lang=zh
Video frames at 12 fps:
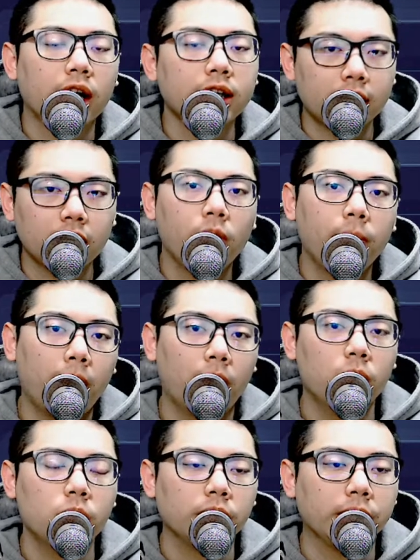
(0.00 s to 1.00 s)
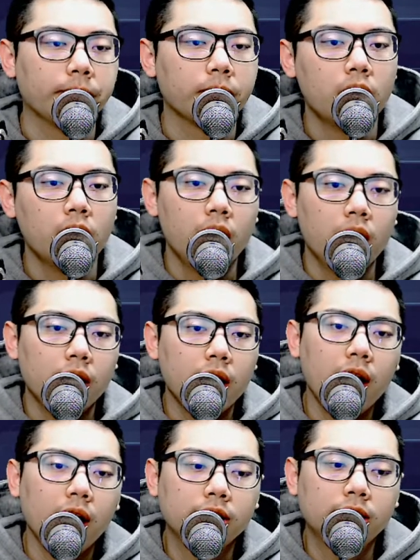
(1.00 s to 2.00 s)
它才能够保护你。
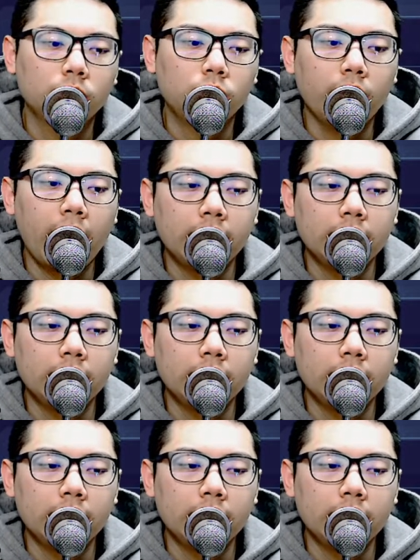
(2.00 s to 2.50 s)
那指数开